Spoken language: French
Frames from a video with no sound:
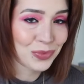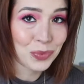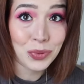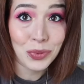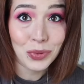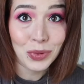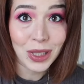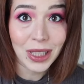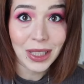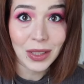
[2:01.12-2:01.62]

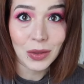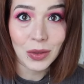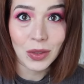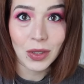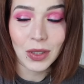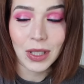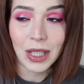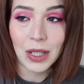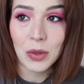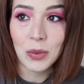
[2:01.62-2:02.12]
pourri,
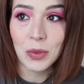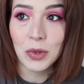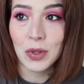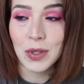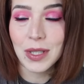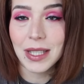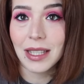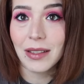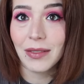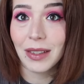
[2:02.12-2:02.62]
donc la
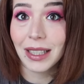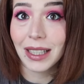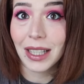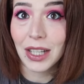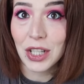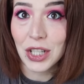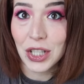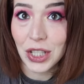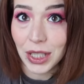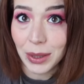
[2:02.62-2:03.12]
luminosité va être
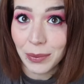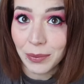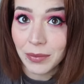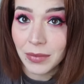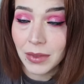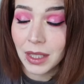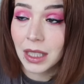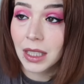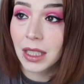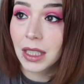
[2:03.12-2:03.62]
à chier.
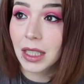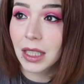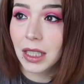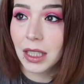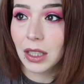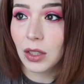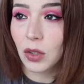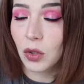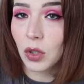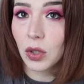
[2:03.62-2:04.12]

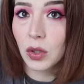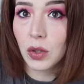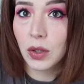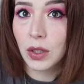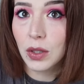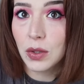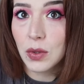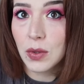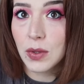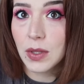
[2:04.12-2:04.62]
Et encore que
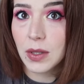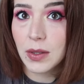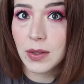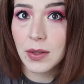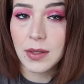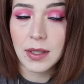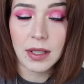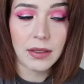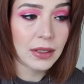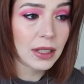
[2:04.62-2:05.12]
dans ce sens,
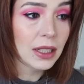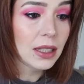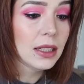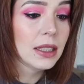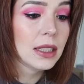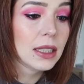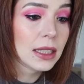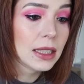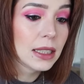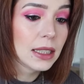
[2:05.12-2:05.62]
ça va.
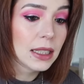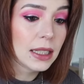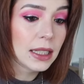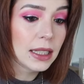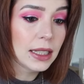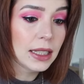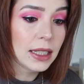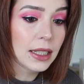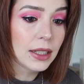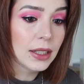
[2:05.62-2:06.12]

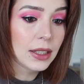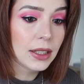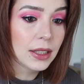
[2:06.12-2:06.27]
Et